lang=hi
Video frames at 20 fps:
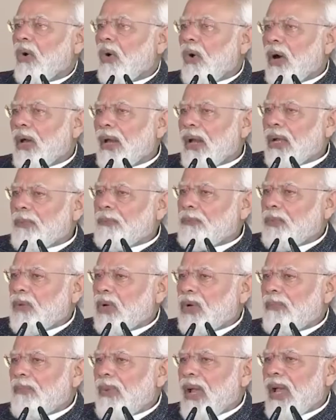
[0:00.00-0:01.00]

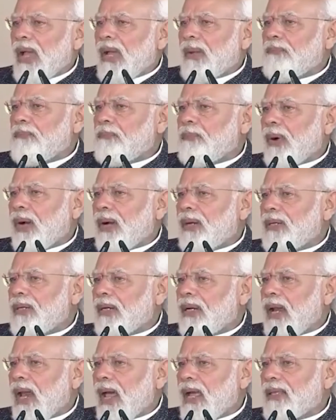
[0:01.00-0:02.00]
गोरखपुर में
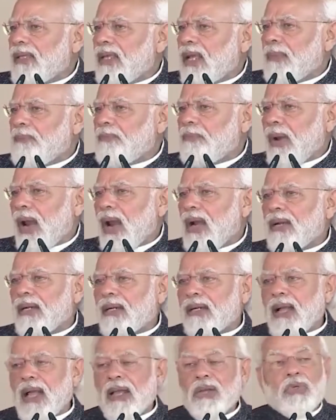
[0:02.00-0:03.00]
फर्टिलाइजर प्लांट
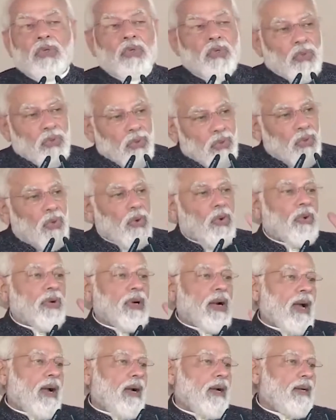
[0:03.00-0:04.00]
का शुरू
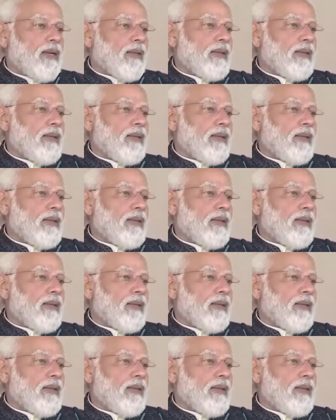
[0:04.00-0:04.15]
होना